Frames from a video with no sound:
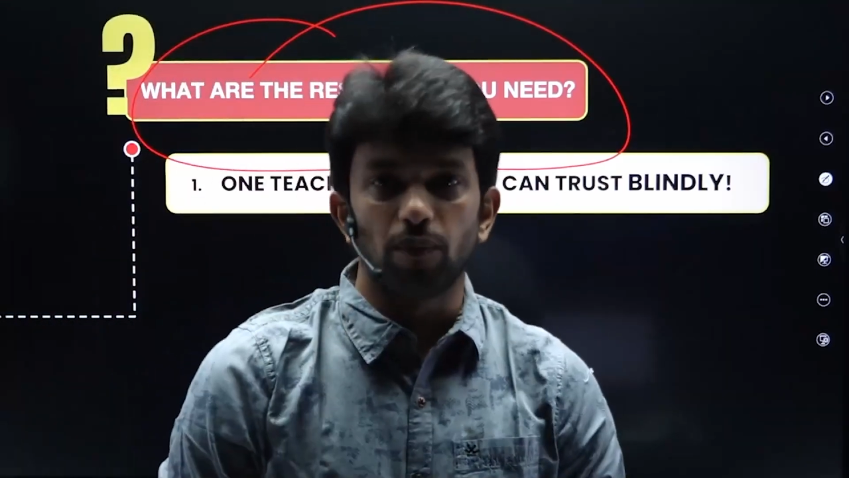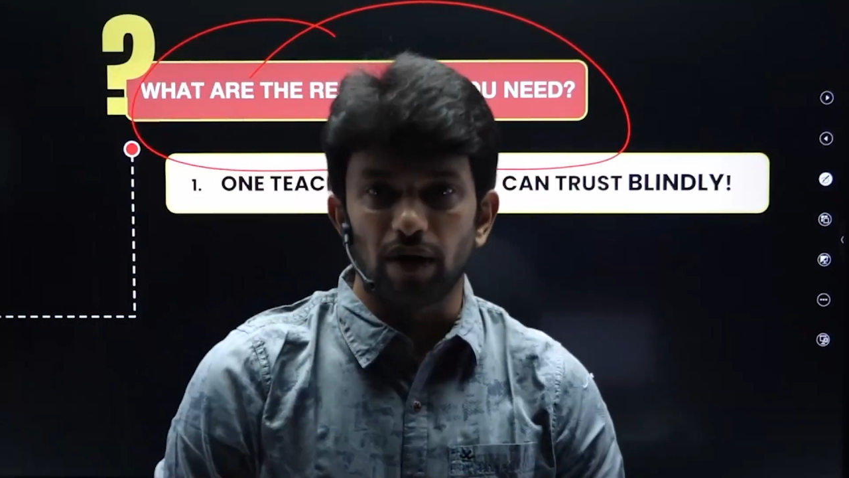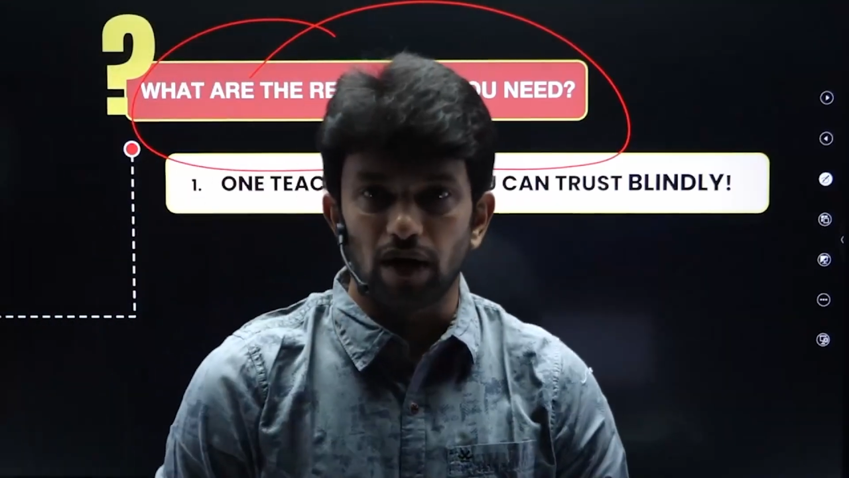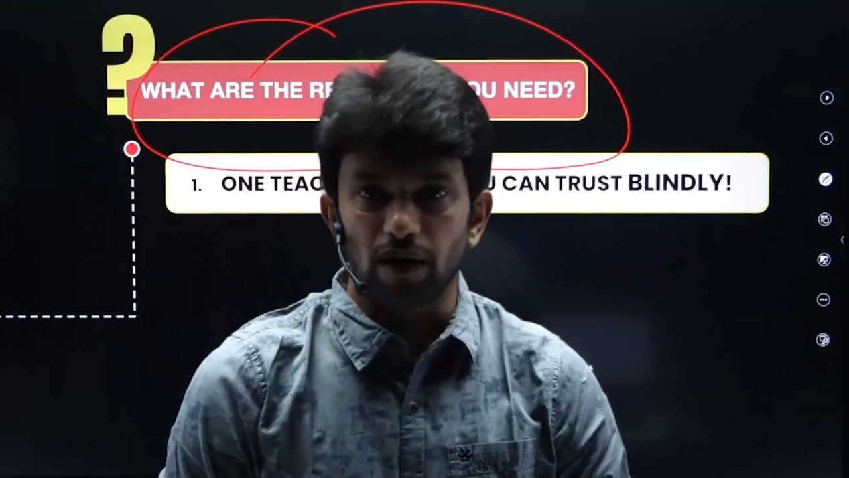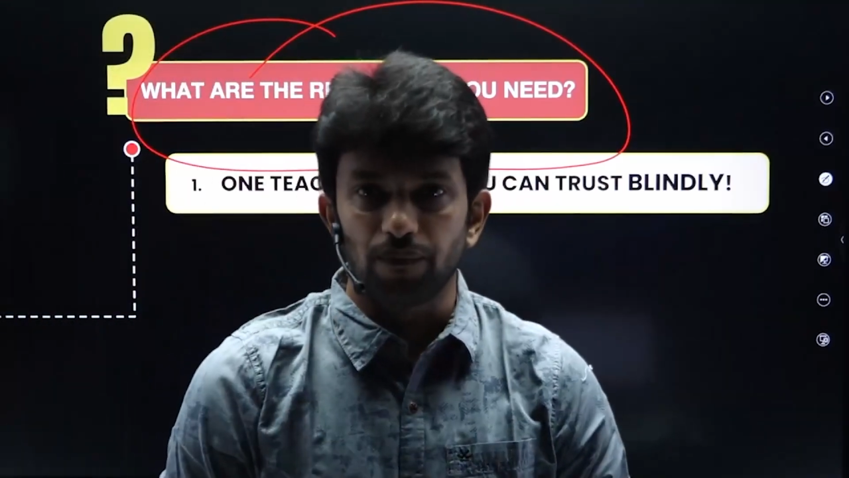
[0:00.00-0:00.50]

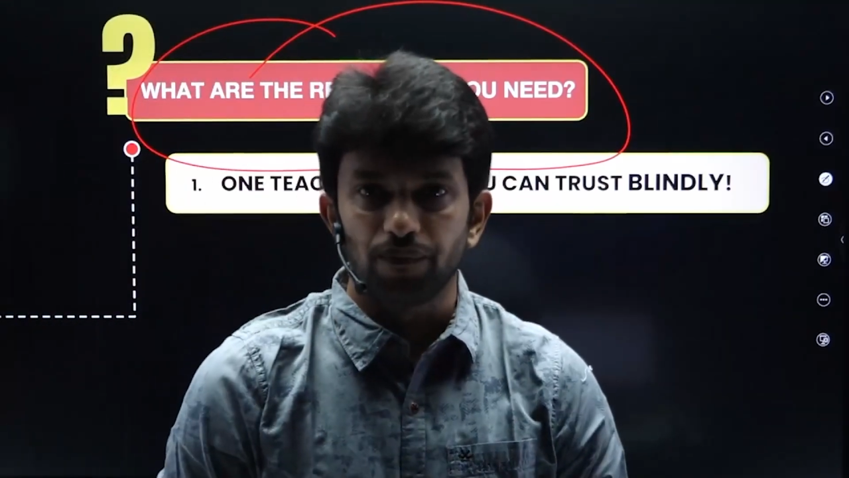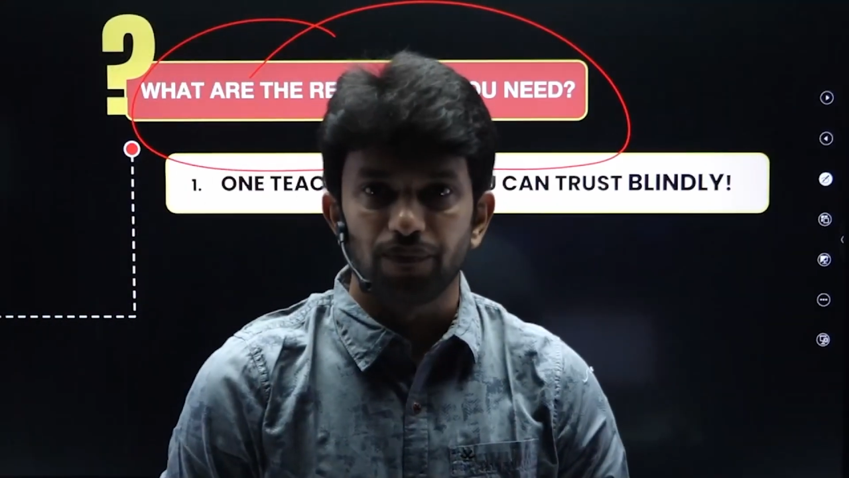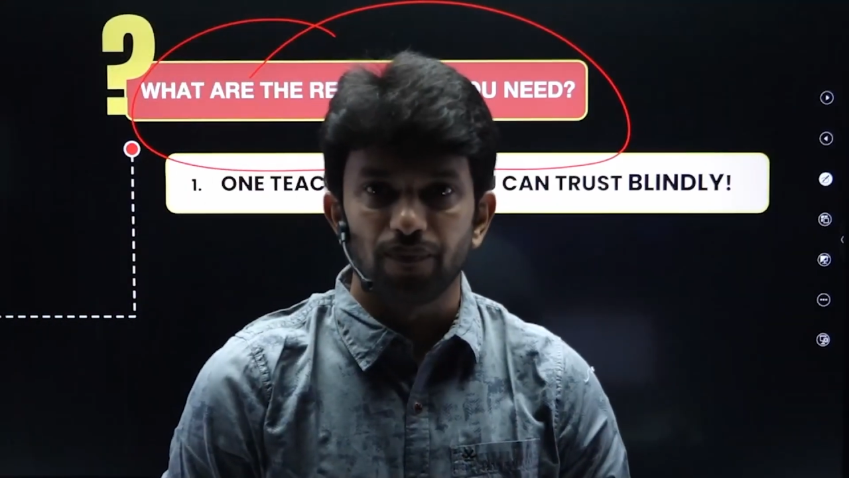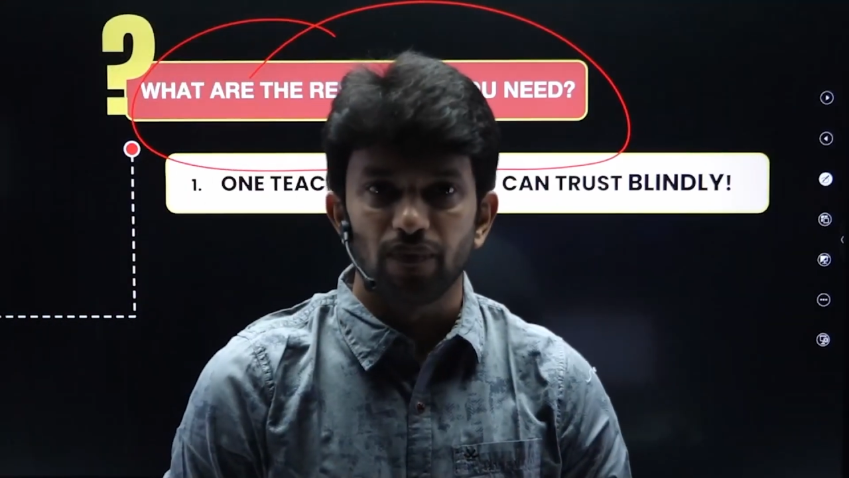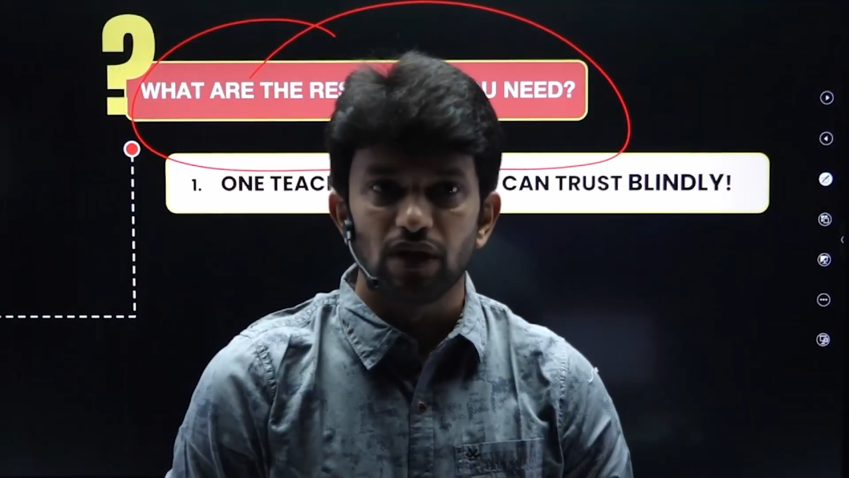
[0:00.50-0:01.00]
பண்ணலாம்
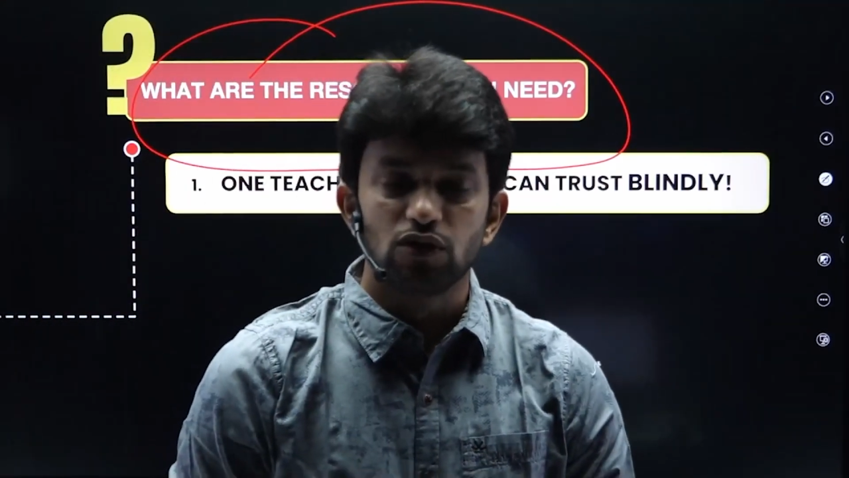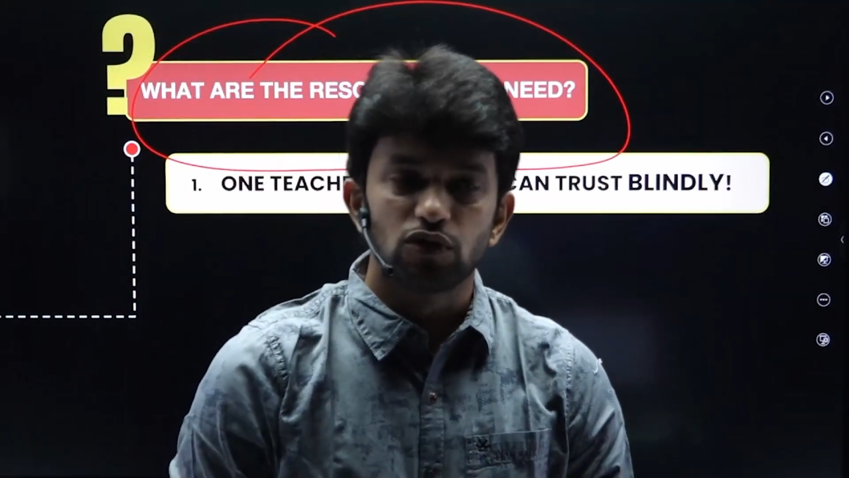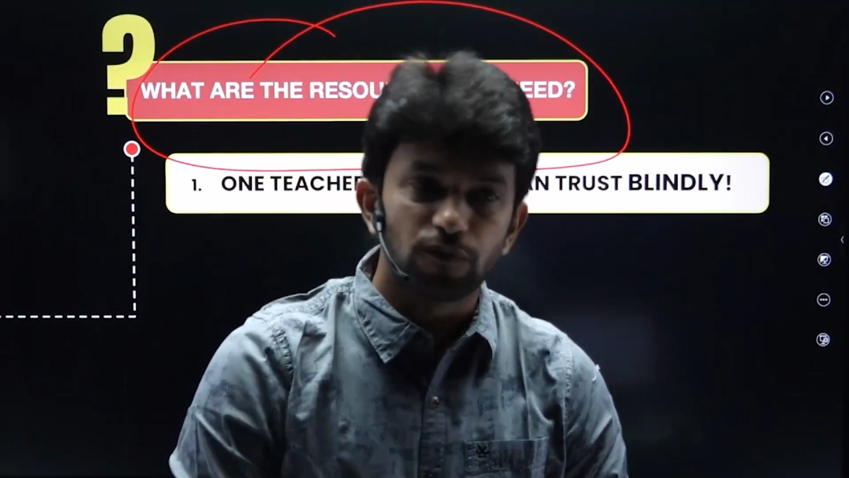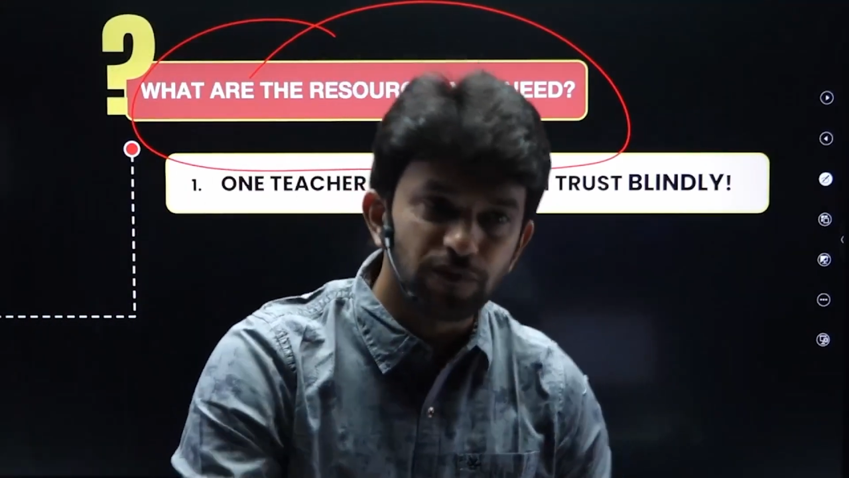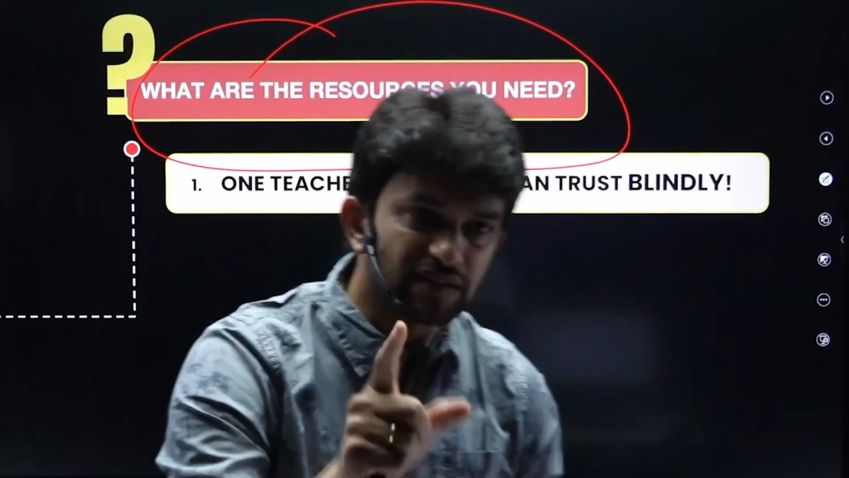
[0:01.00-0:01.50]
तो
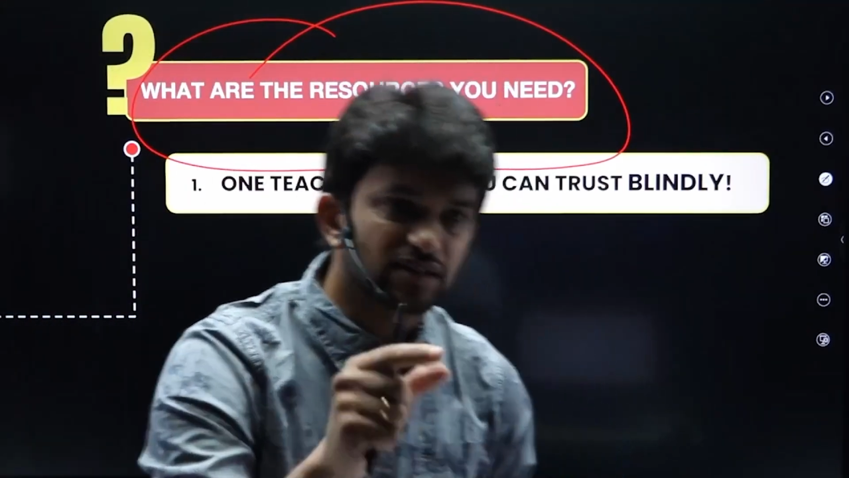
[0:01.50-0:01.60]
ஃபர்ஸ்ட்